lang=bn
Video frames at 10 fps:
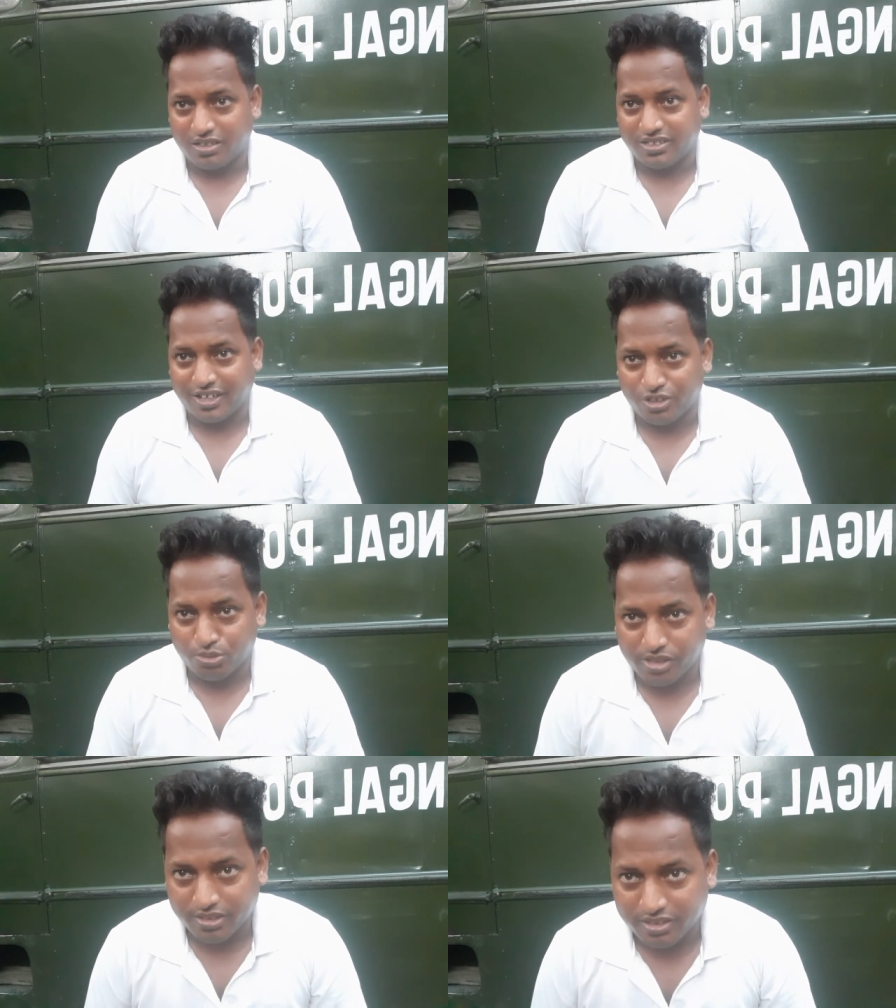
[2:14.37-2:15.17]
সেকেন্ড
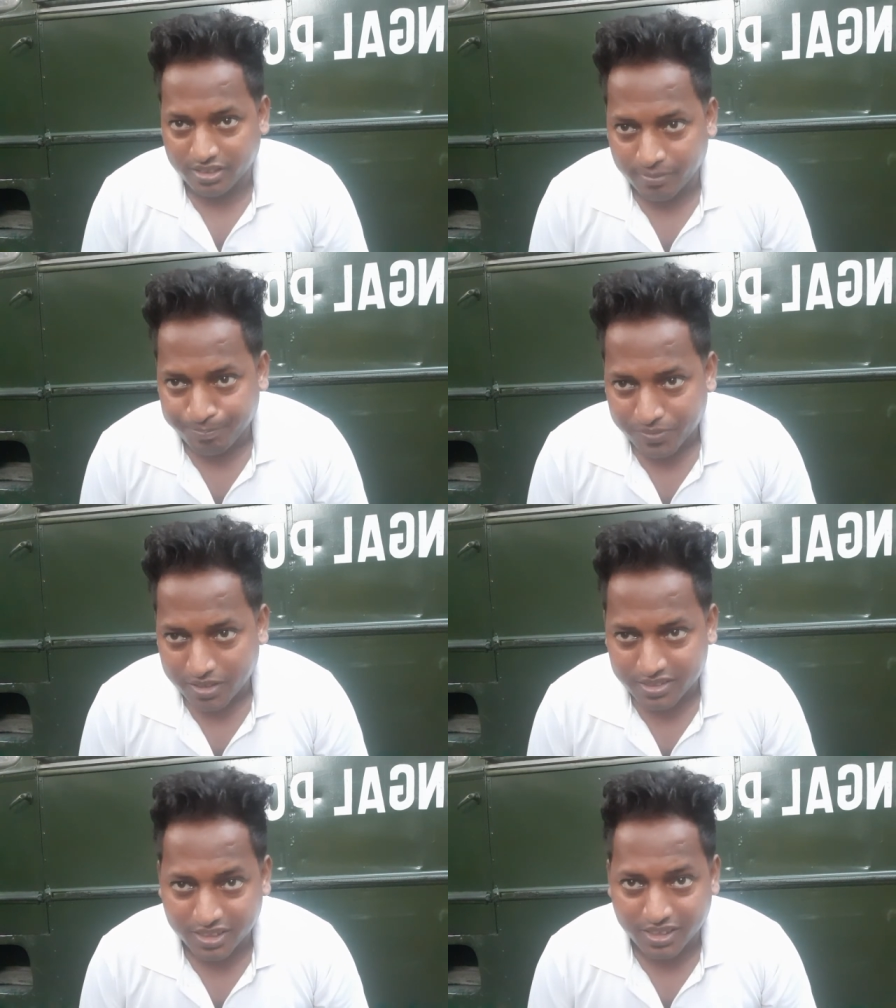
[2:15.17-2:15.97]
উইকের দিকে
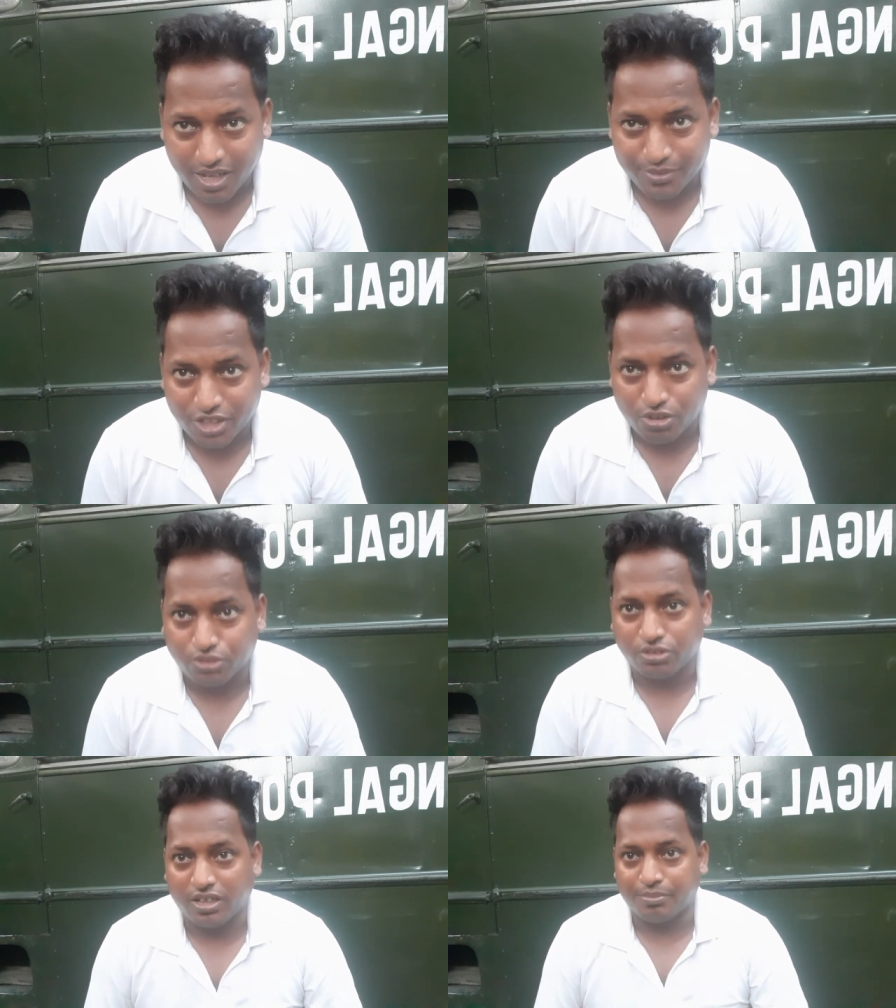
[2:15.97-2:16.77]
সেদিকে আমাদের
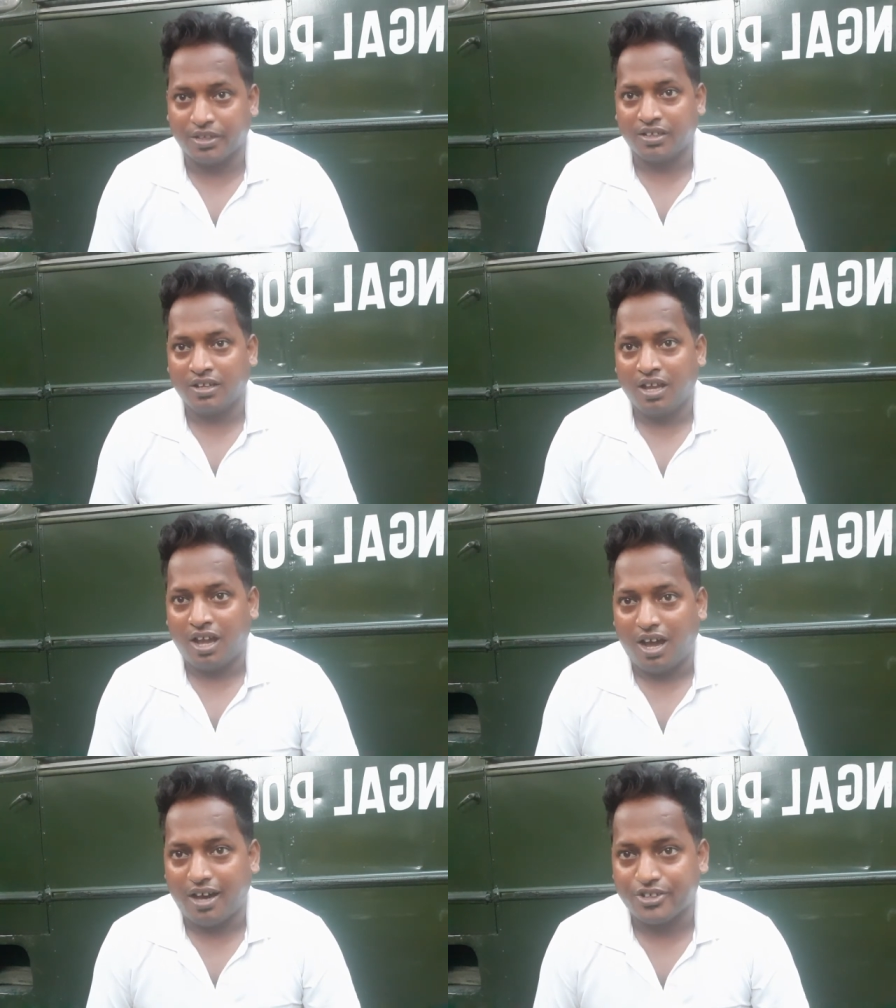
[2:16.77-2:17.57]
নজর থাকবে
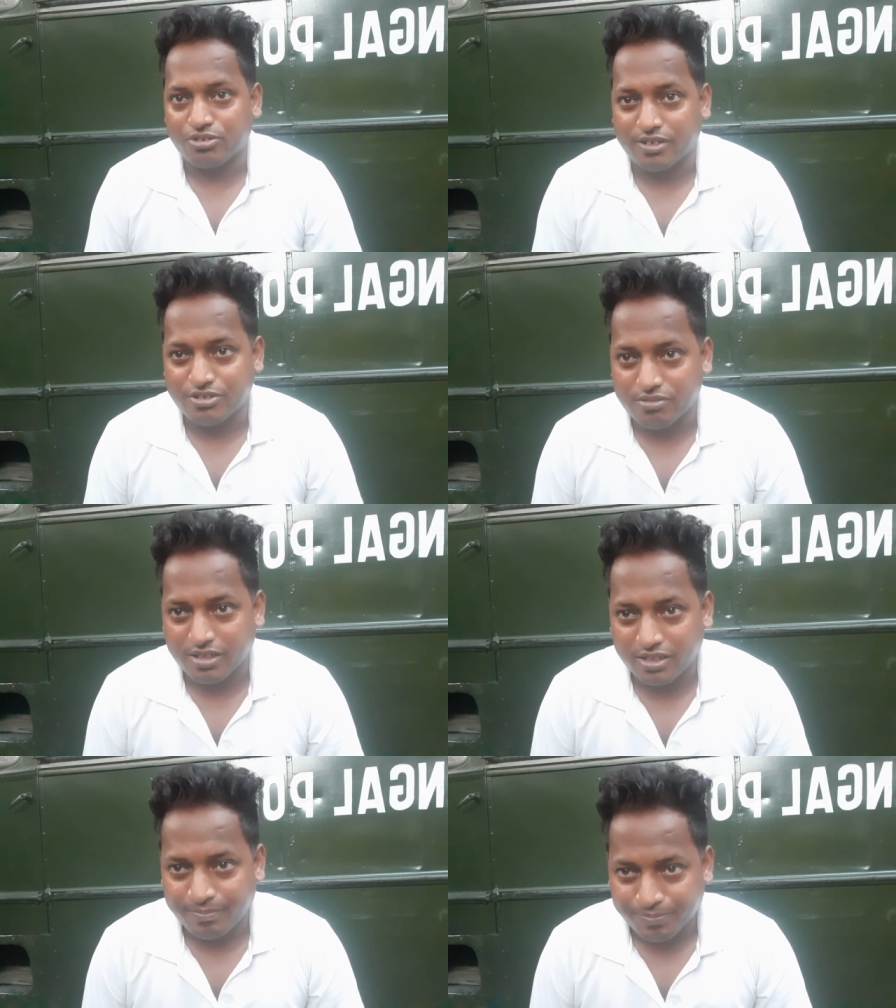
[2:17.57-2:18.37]
আর সঙ্গে
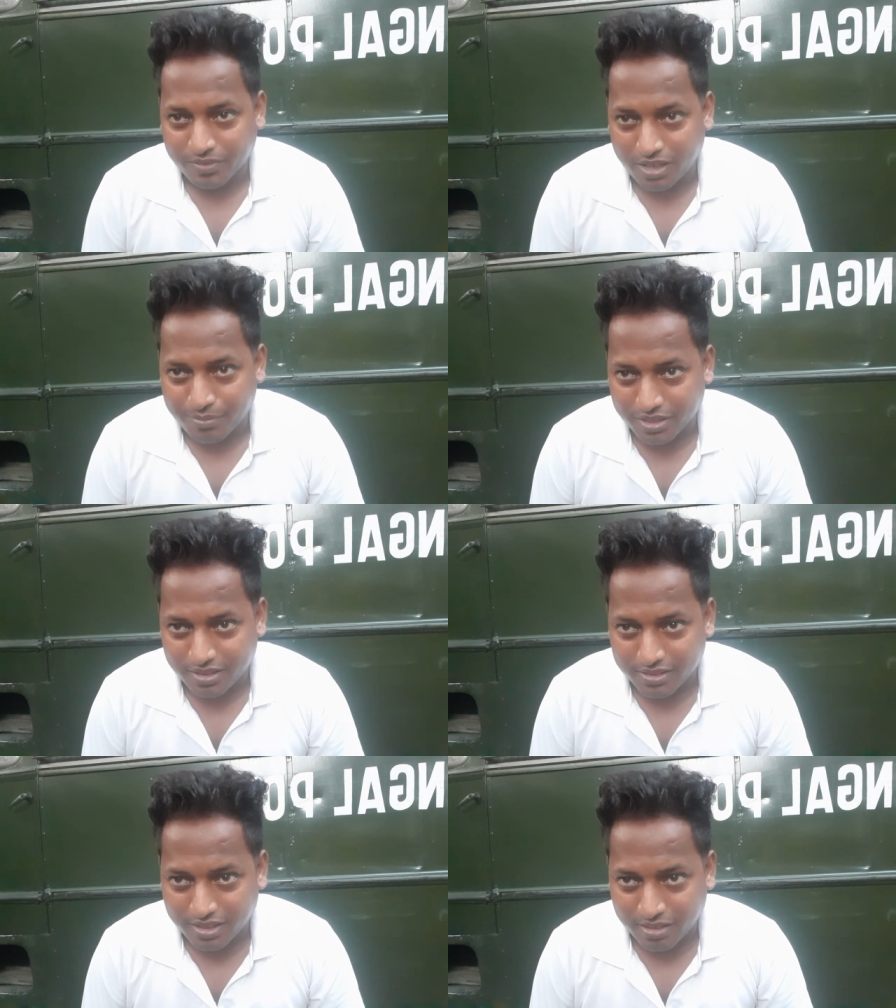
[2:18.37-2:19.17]
সঙ্গে আমরা
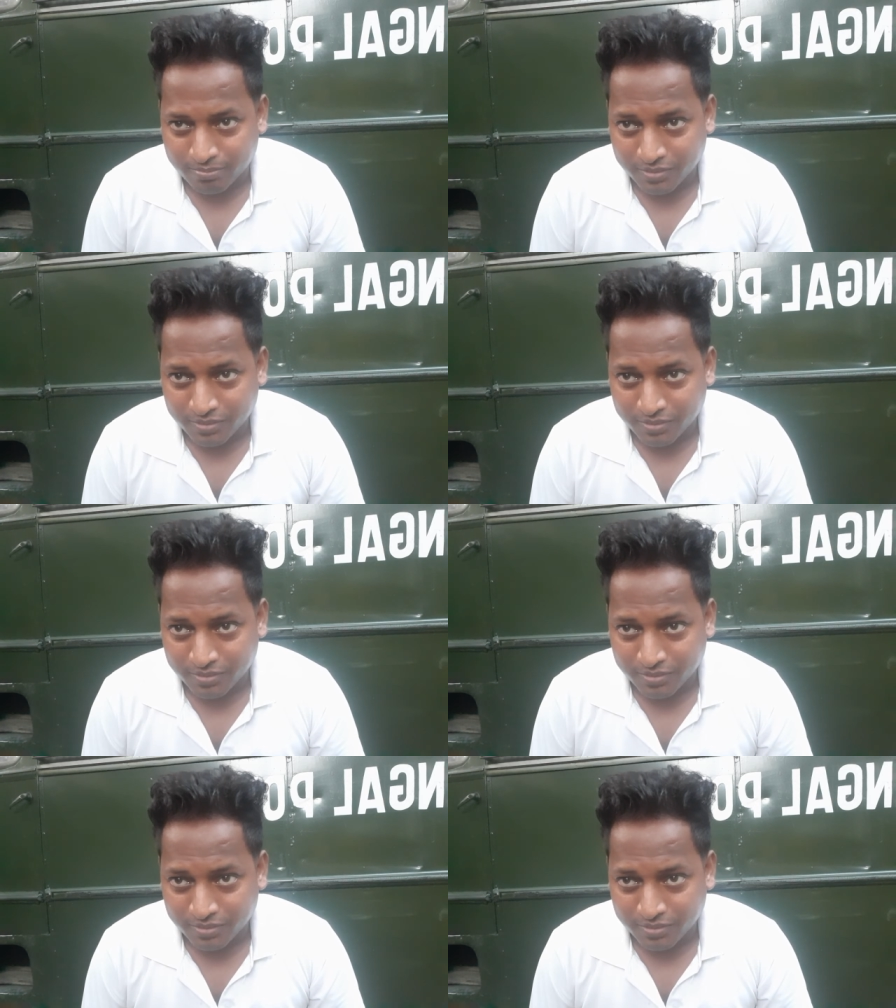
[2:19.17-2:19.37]
যারা যারা